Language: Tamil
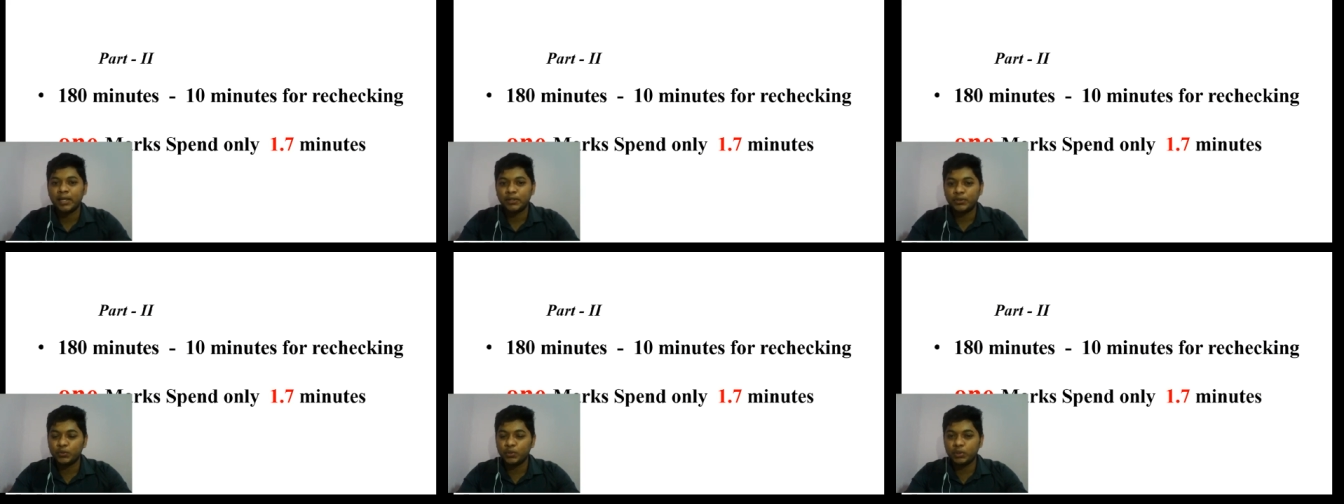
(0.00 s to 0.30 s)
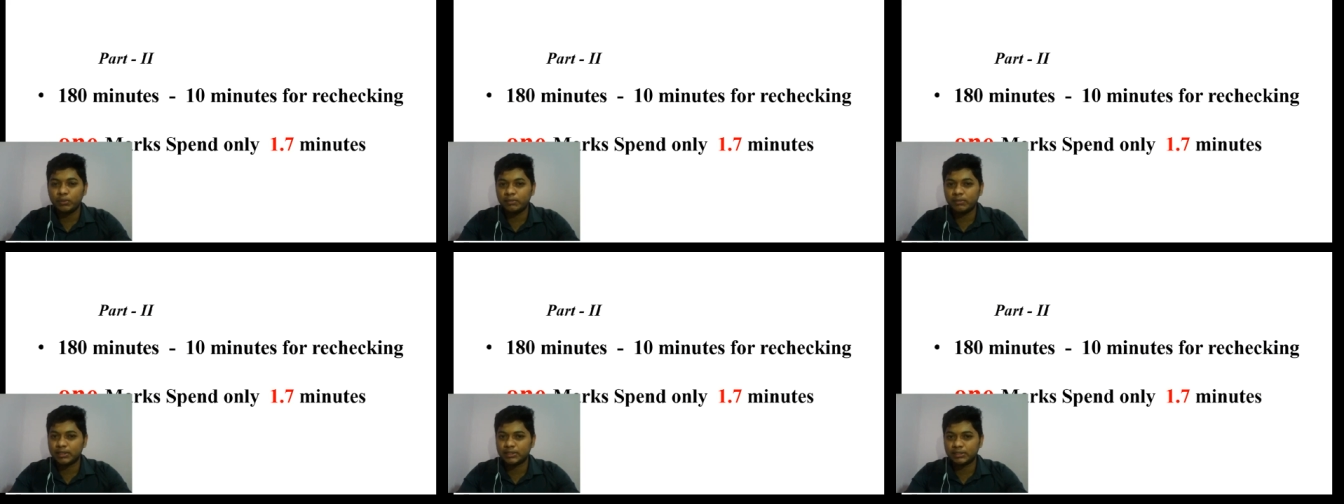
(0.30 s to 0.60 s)

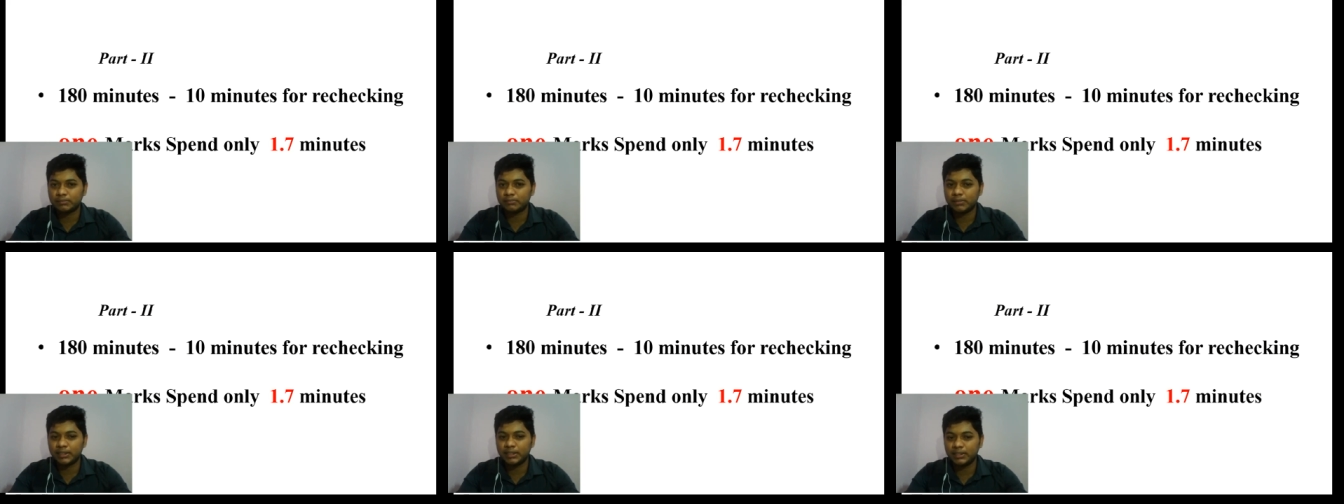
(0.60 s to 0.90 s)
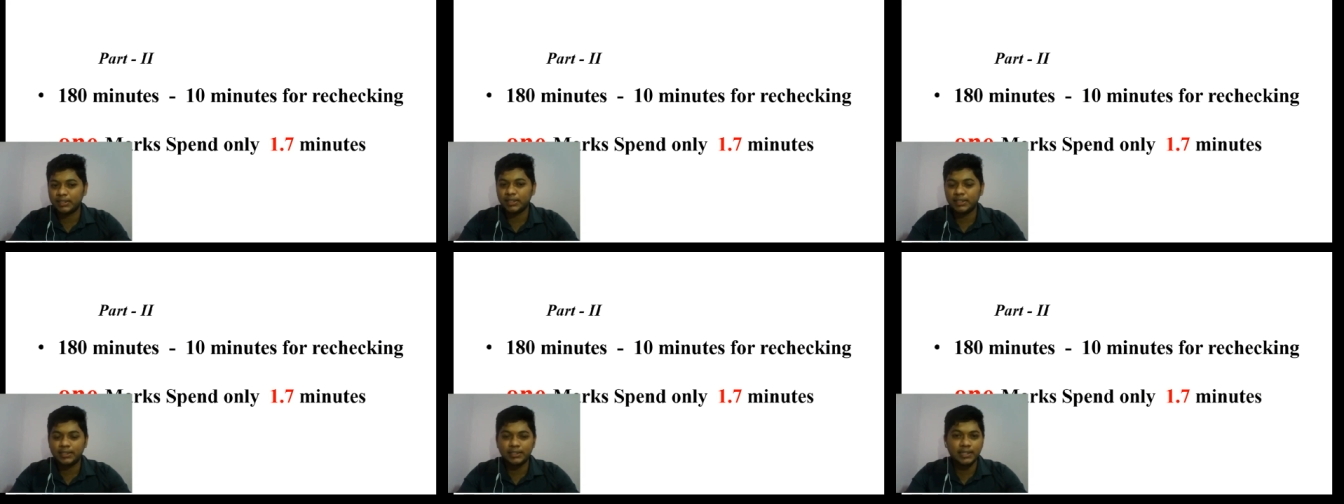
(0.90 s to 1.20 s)
நூறு மார்க்ஸ் படி
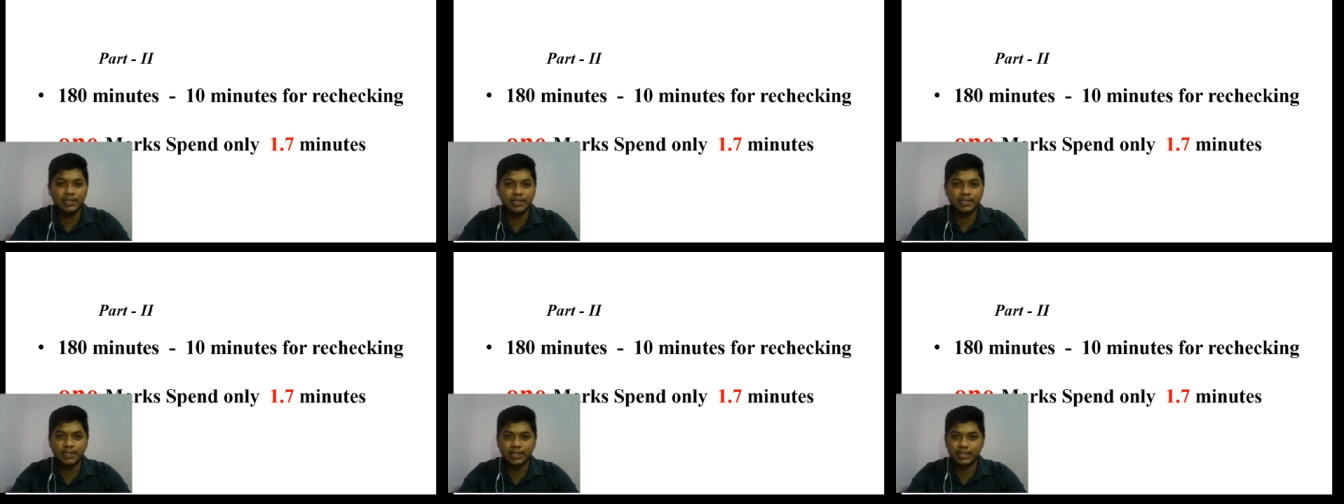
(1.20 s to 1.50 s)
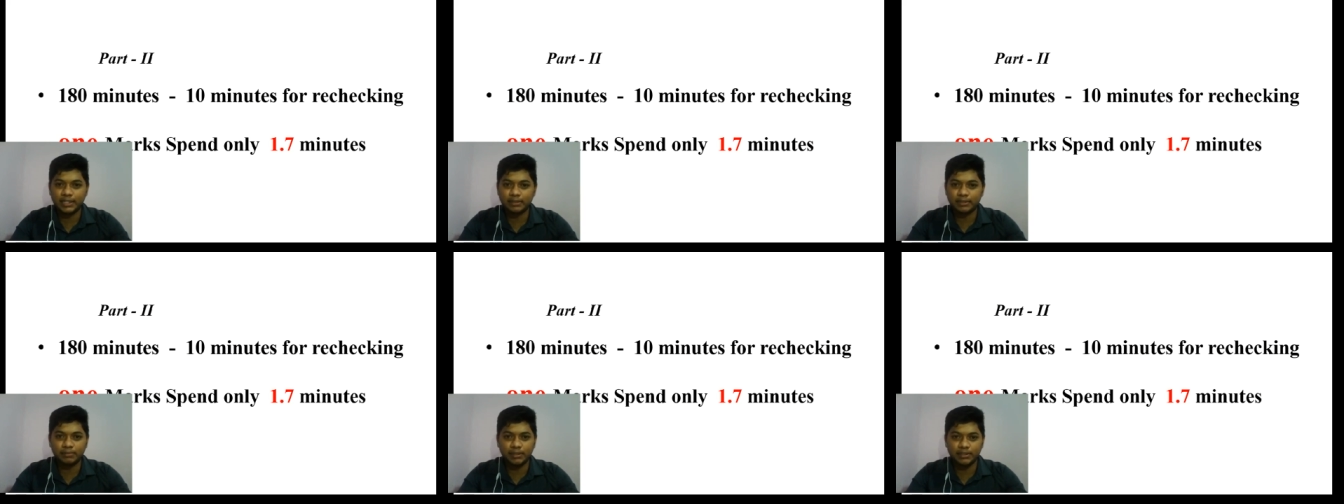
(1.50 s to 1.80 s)
தான் இதில்
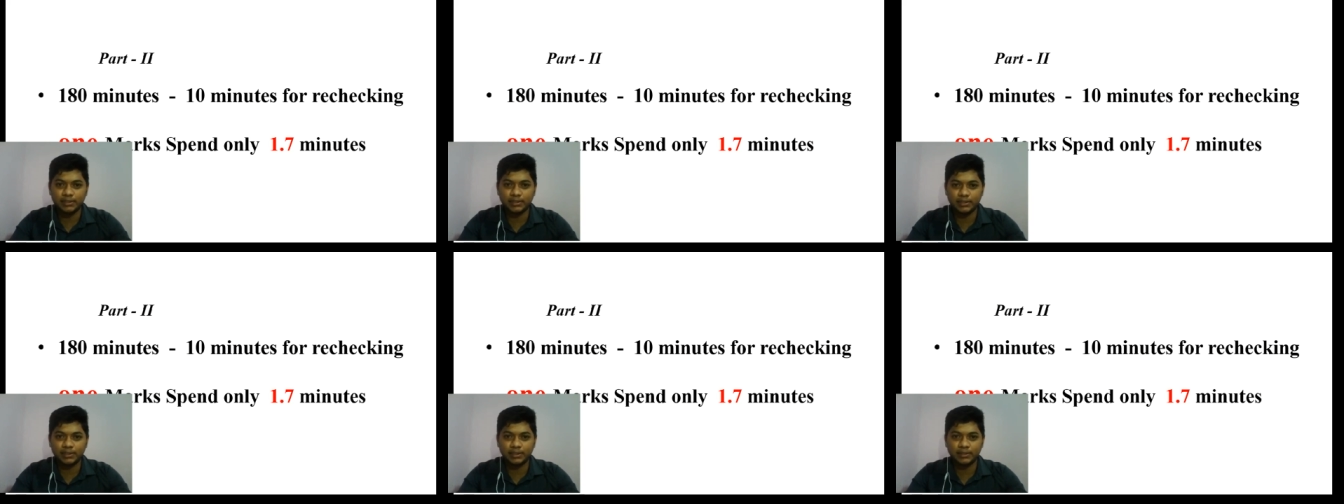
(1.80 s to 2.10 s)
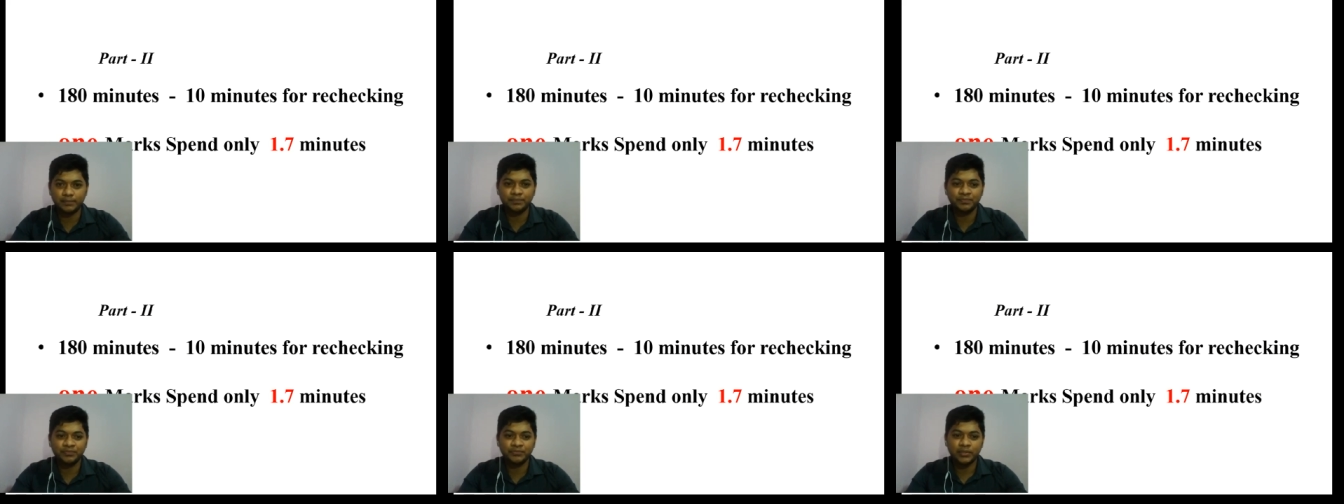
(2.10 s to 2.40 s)
கணக்கு
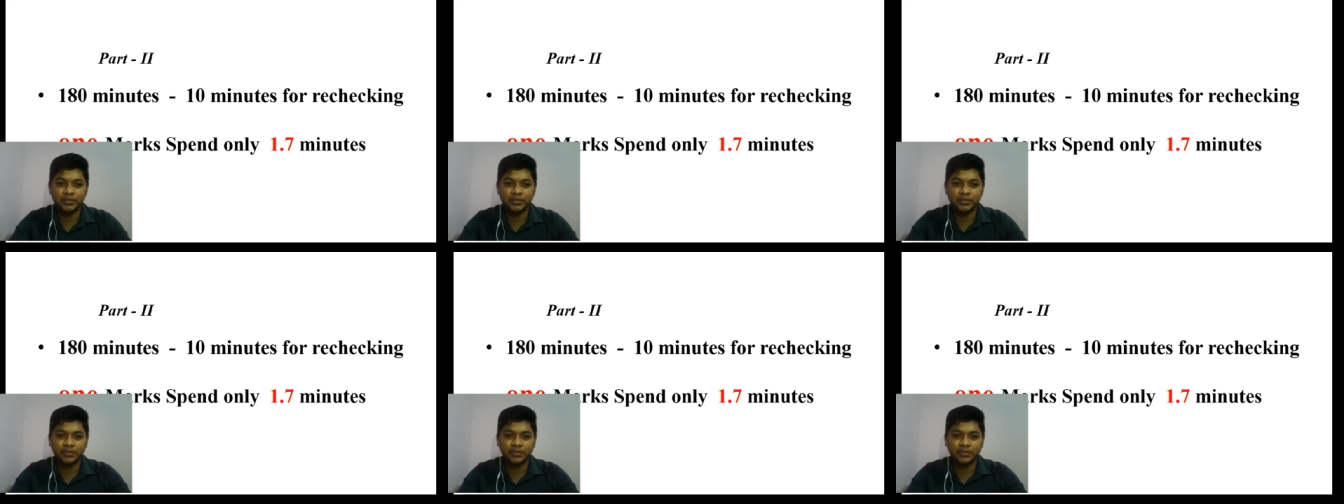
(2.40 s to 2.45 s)
பார்த்துருக்கேன்